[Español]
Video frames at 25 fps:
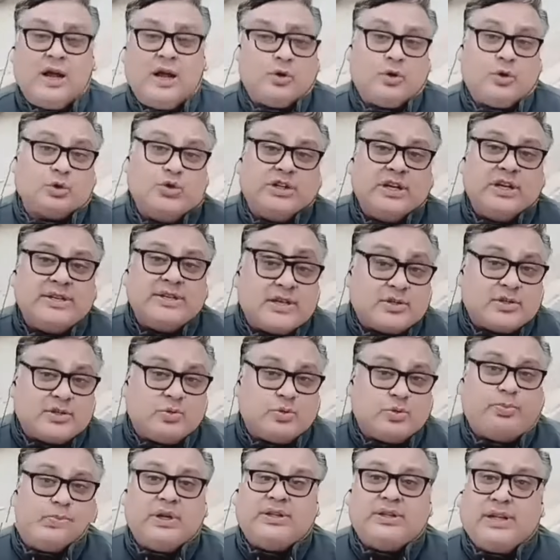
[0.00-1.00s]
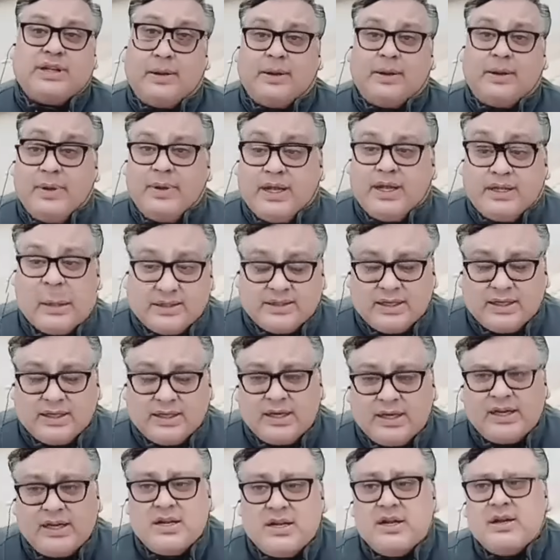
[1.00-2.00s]
justicia supuestamente.
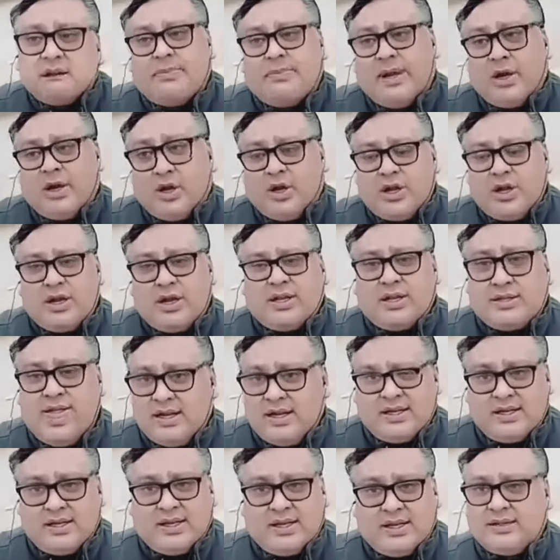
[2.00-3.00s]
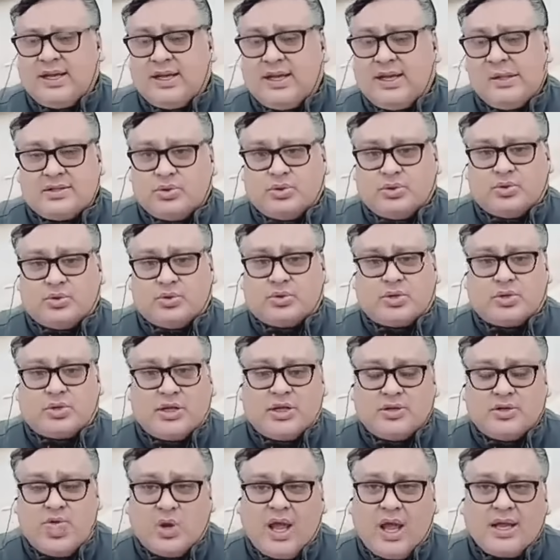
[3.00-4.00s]
Pero él, es, él está en su, en
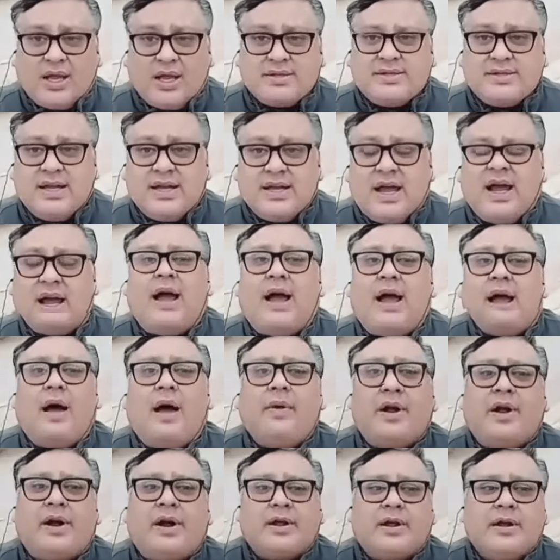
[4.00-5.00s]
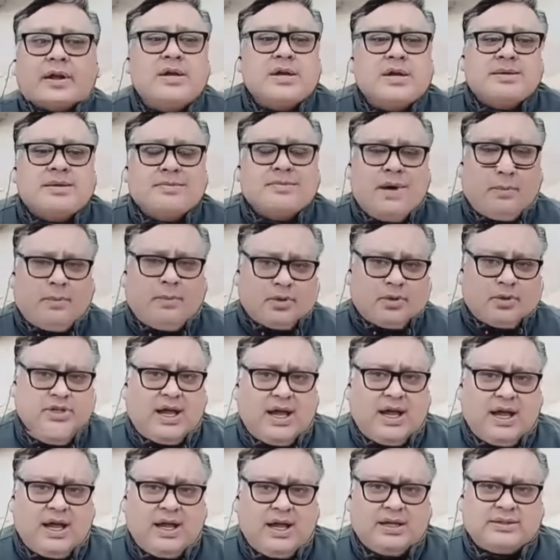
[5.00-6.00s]
su casa. A ver, vamos
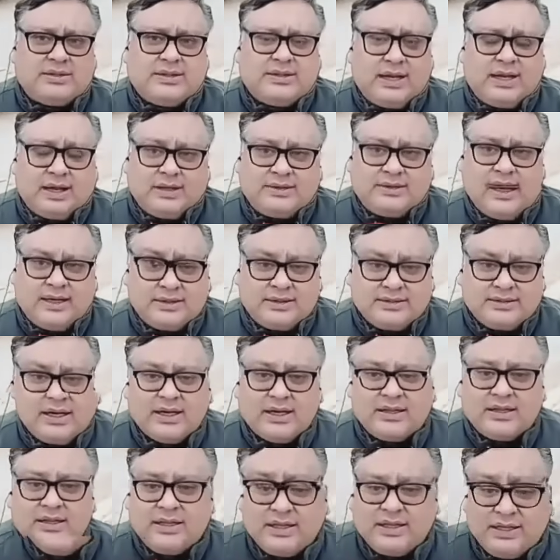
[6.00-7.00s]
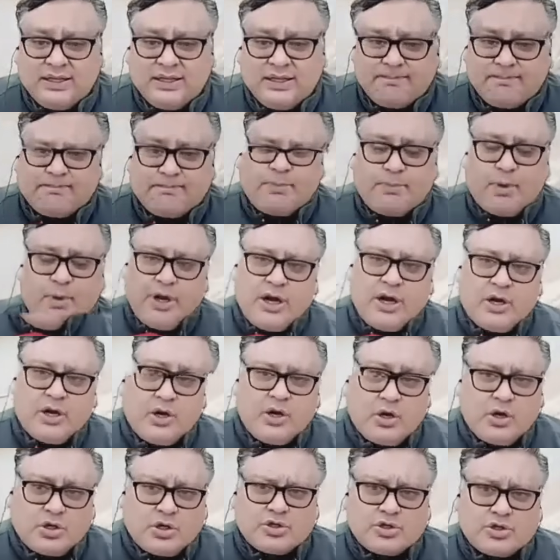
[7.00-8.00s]
a tratar de
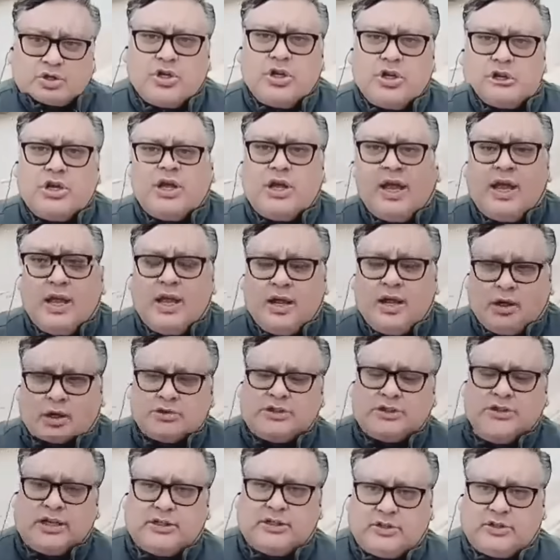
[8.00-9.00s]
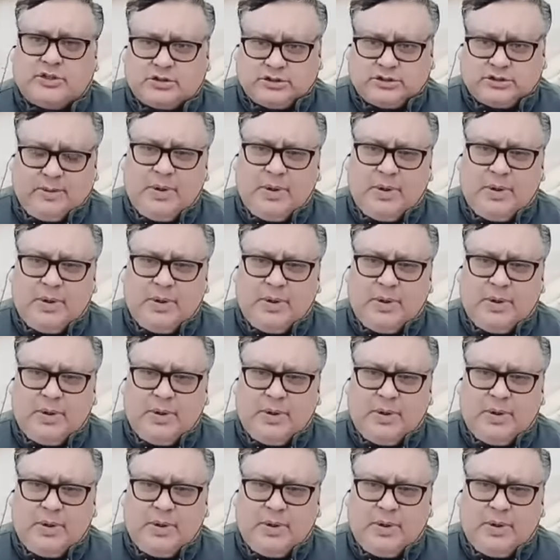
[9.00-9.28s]
ponernos. Sí, Sebastián, perdona tanta